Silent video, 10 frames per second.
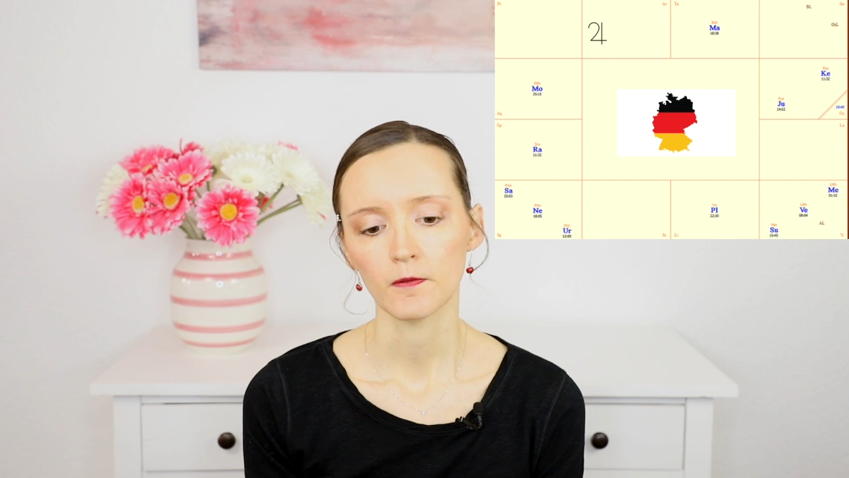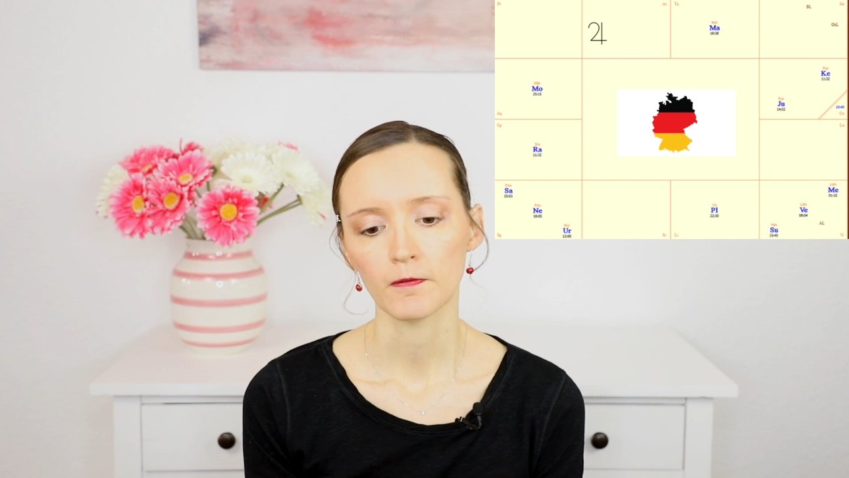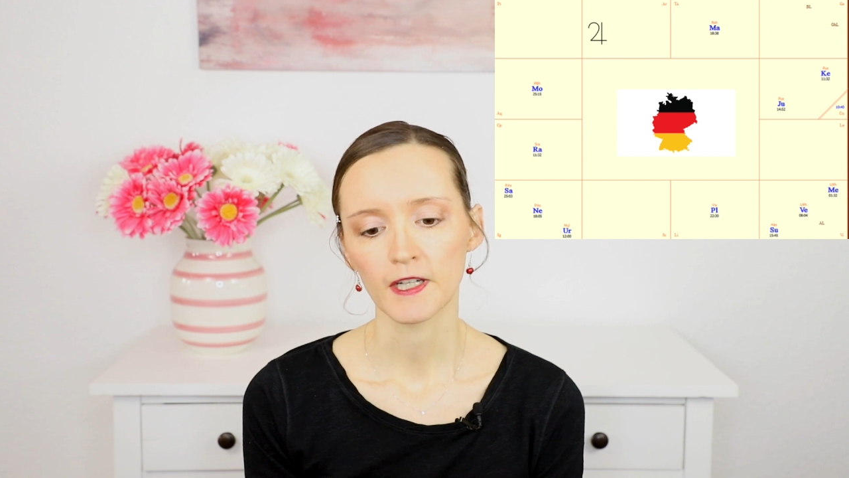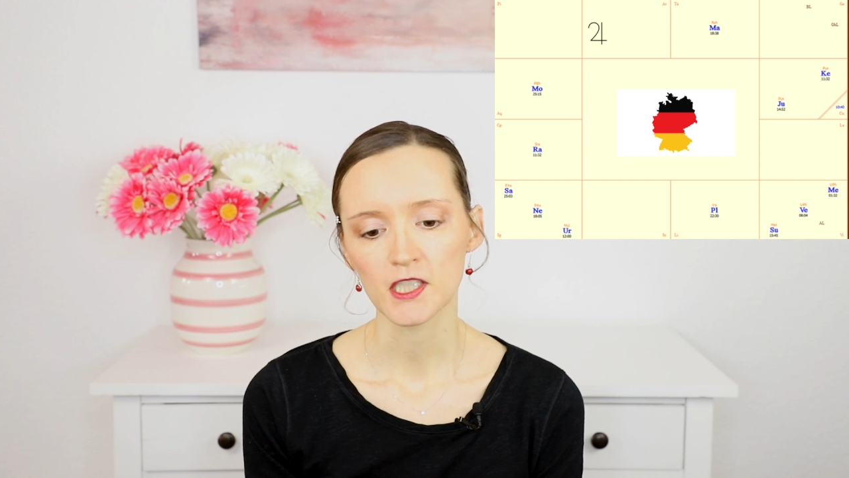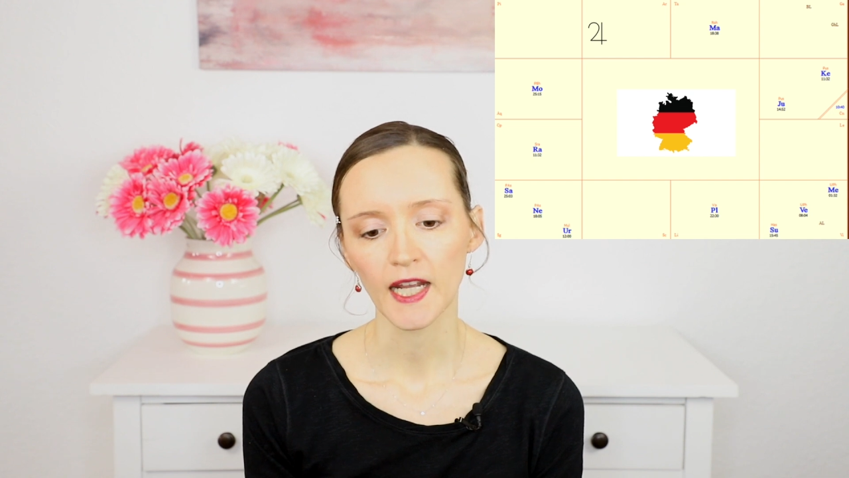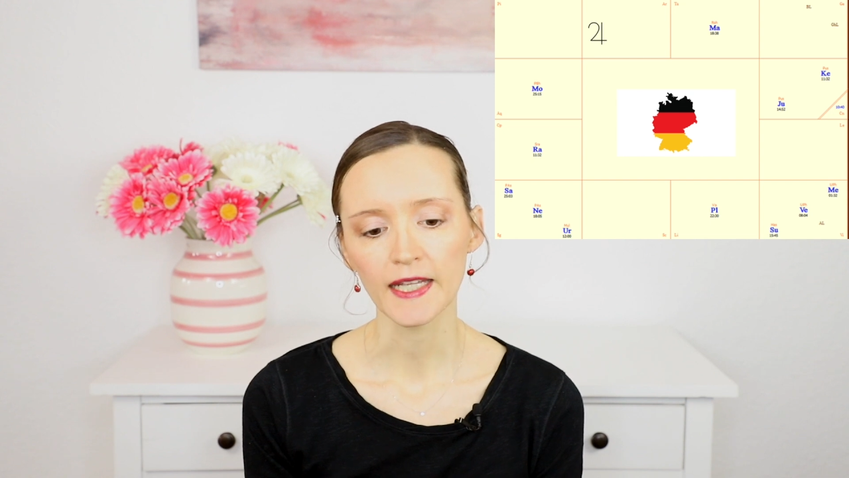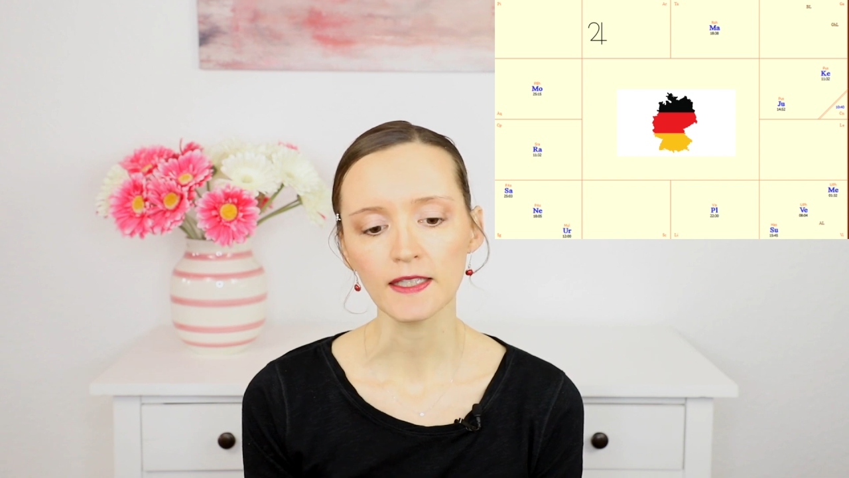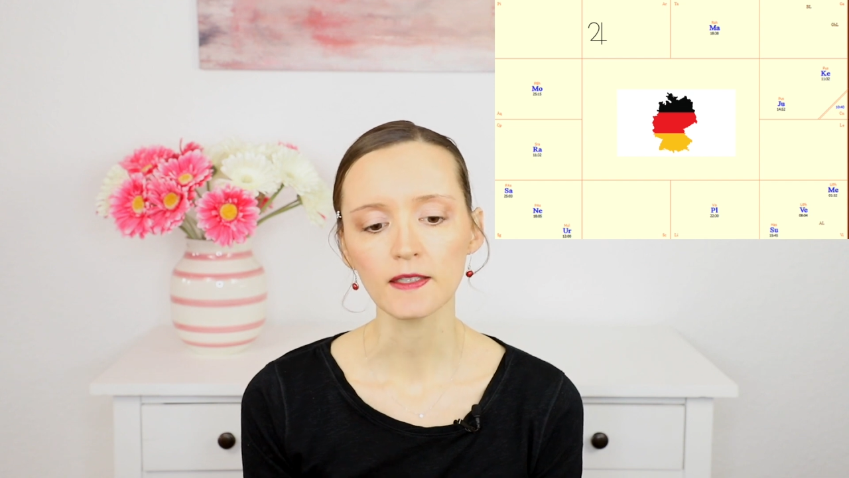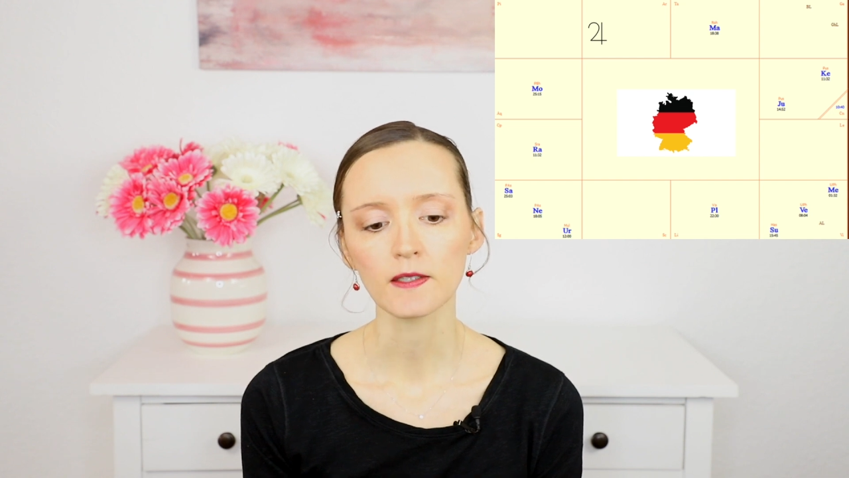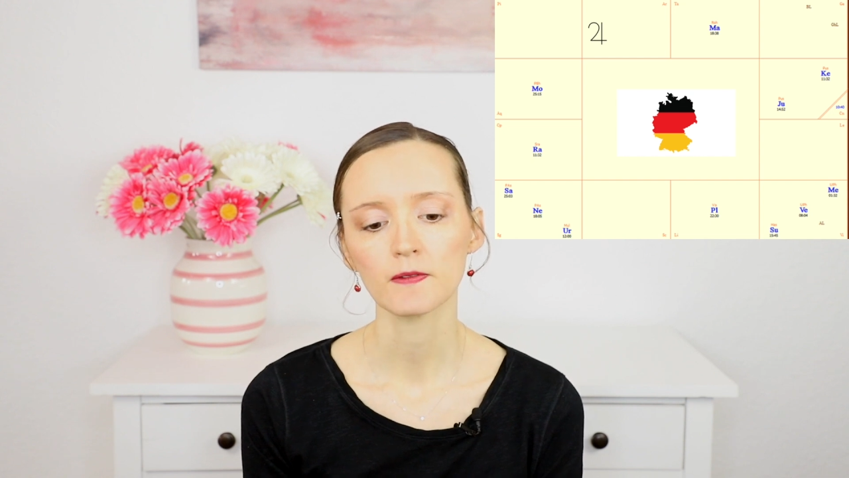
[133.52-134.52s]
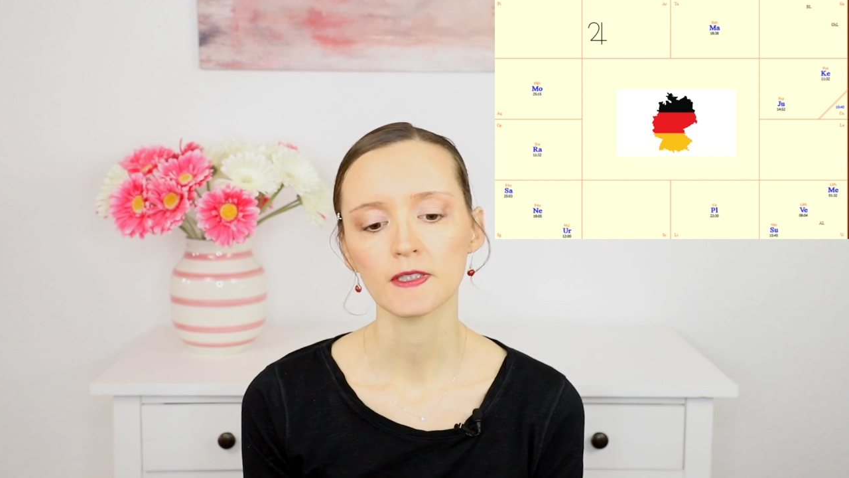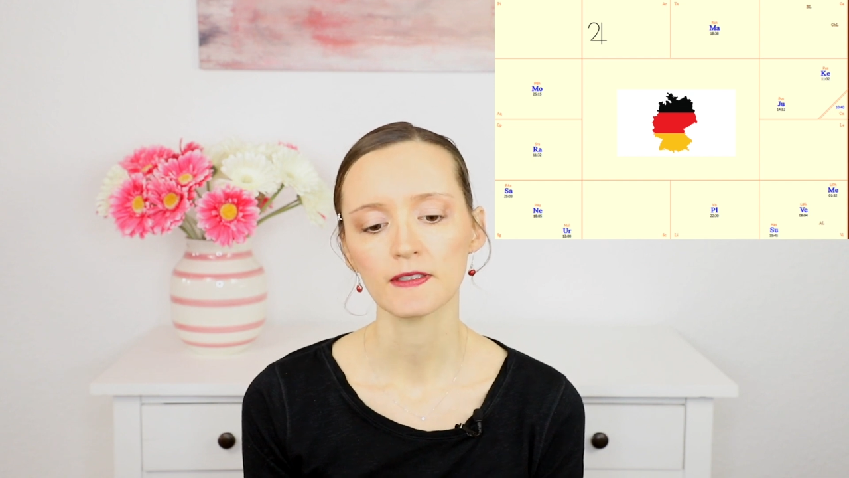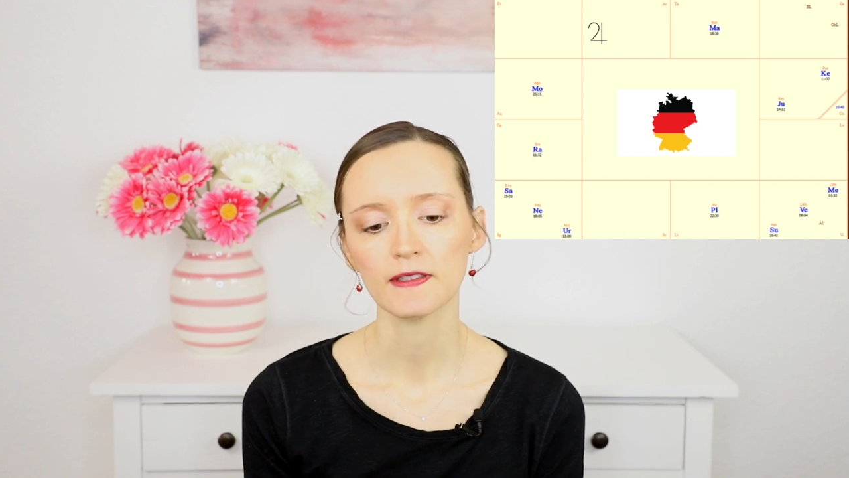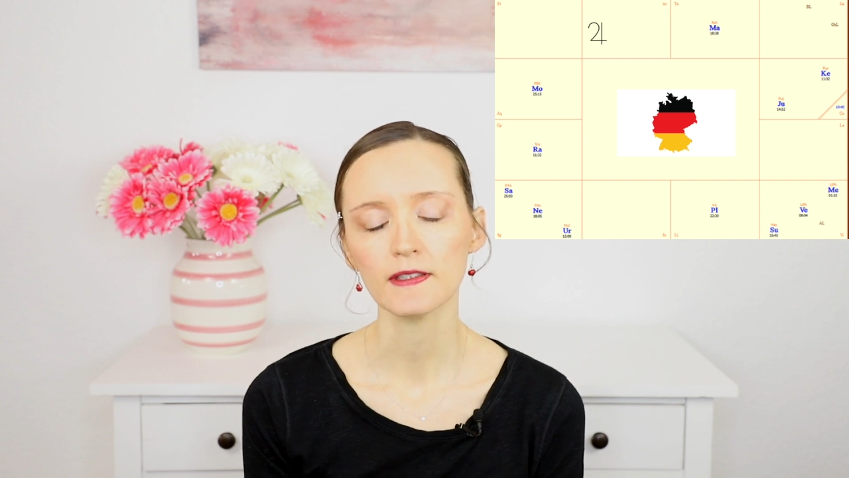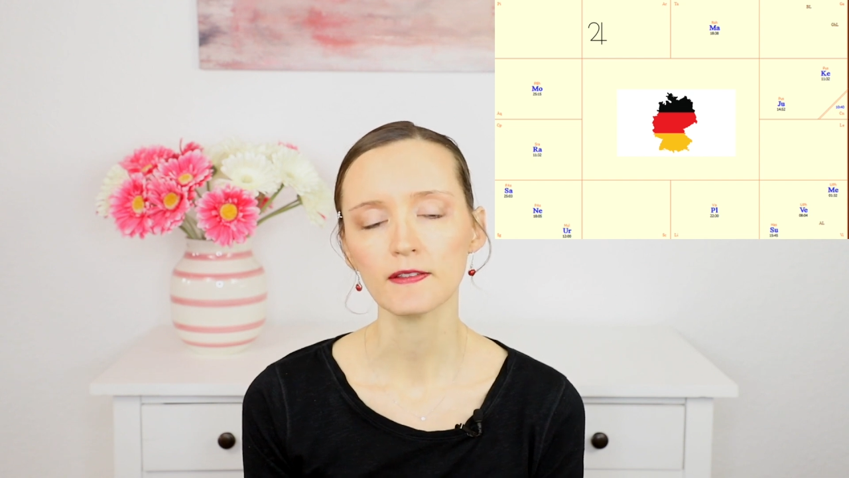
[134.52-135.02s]
Wahrscheinlich
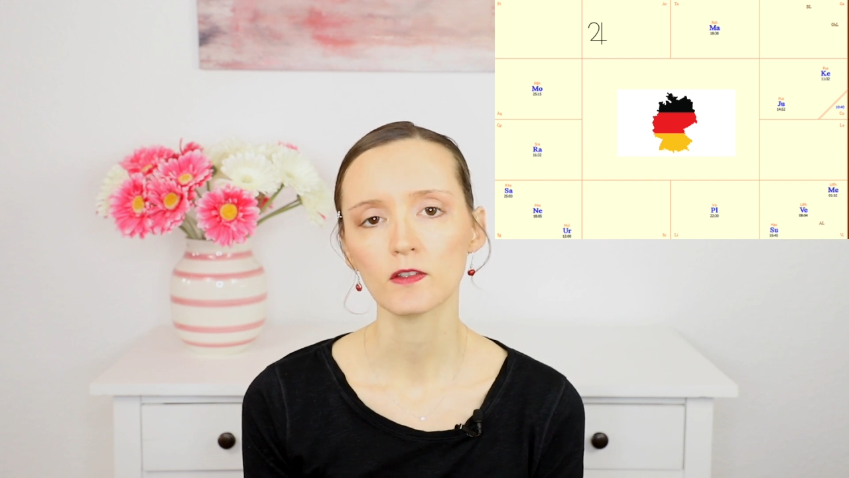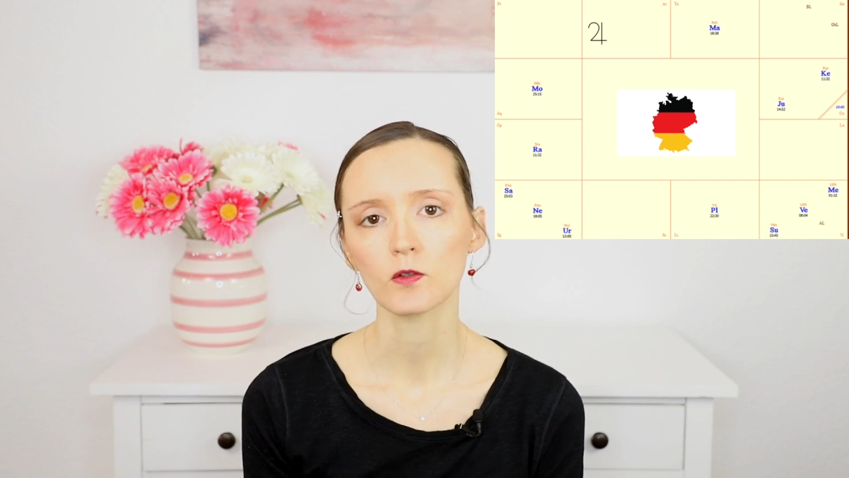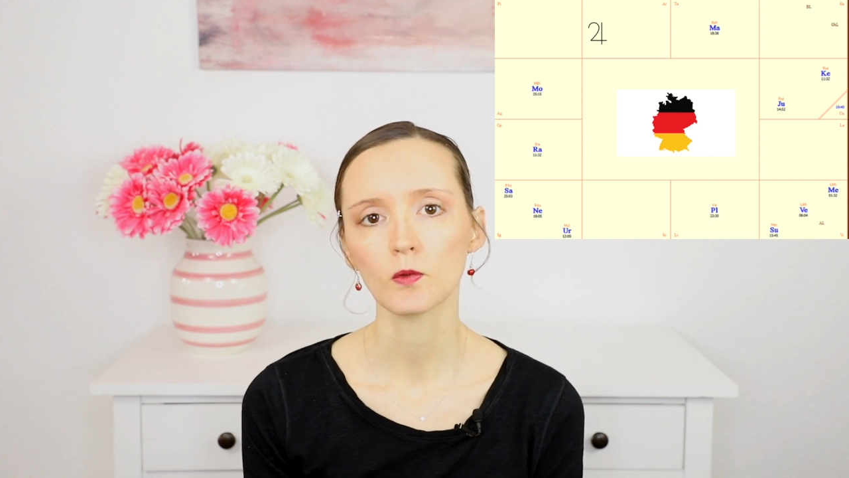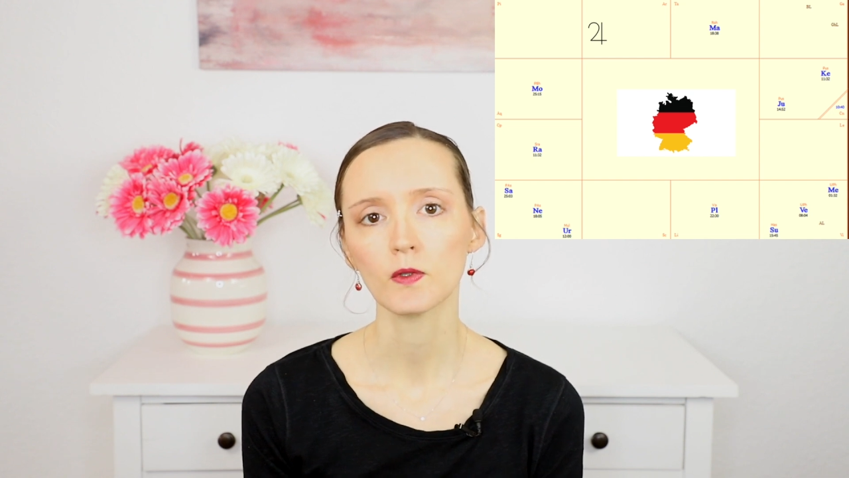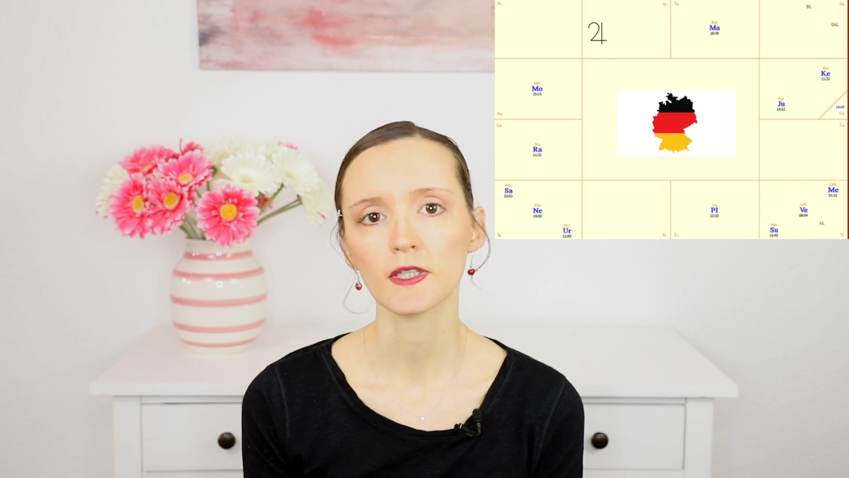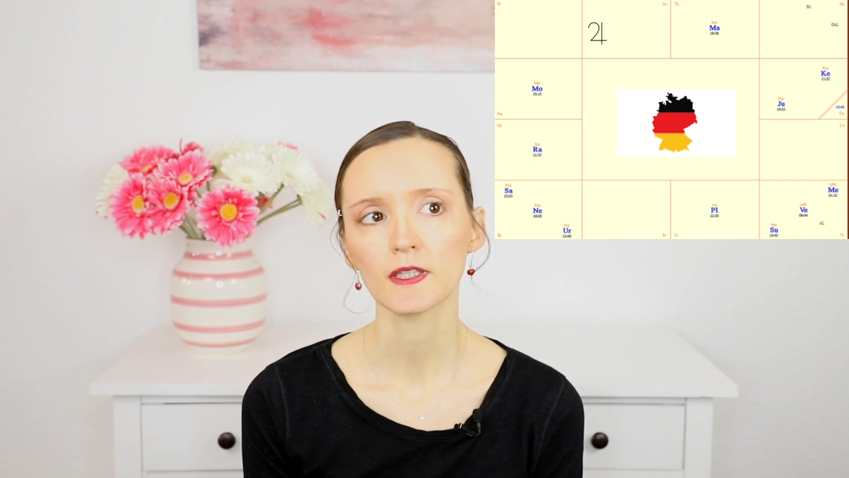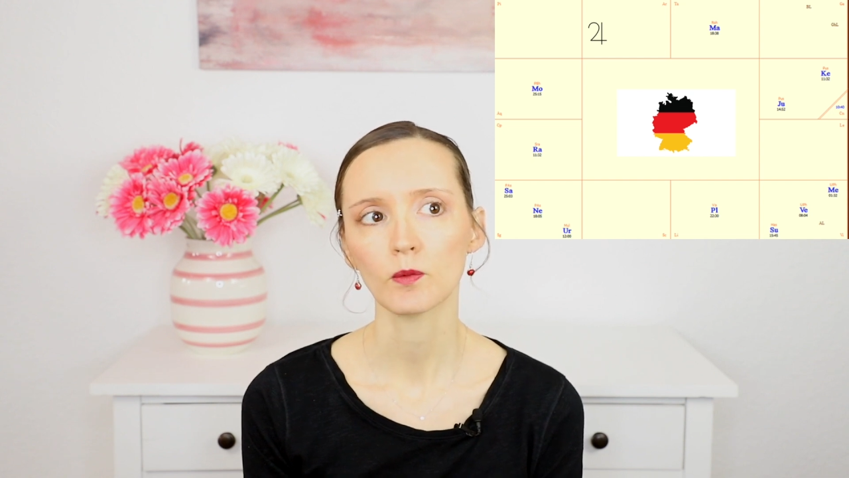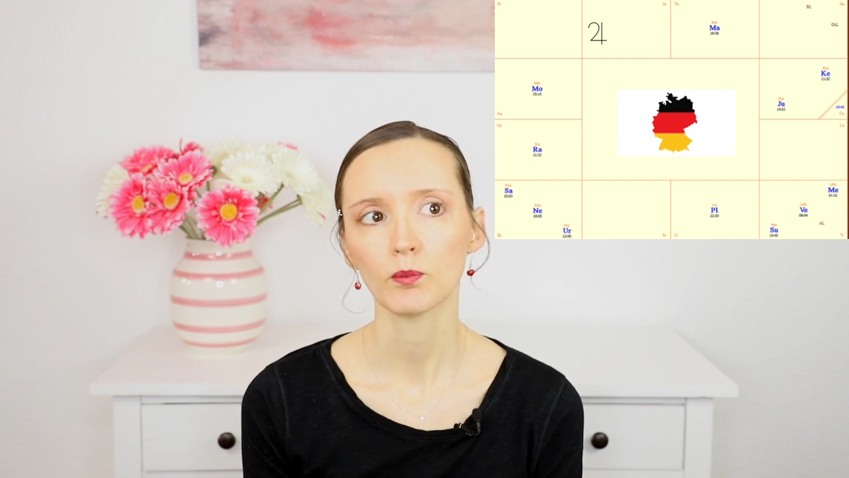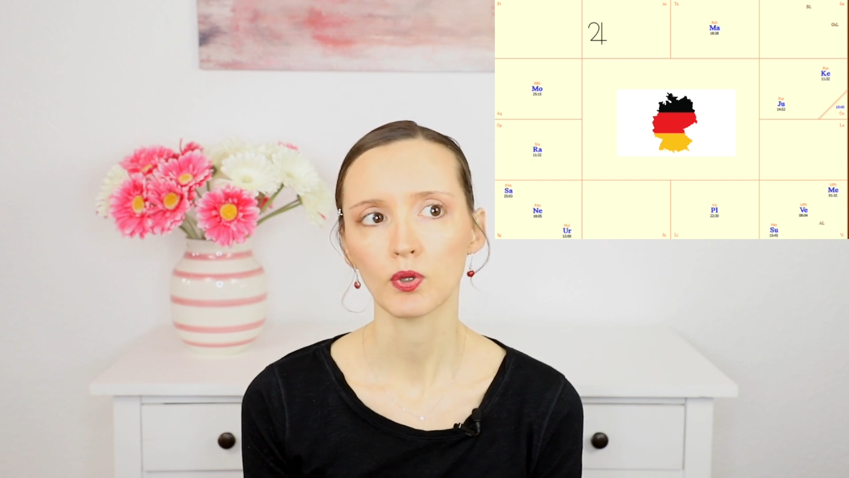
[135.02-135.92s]
wird dies durch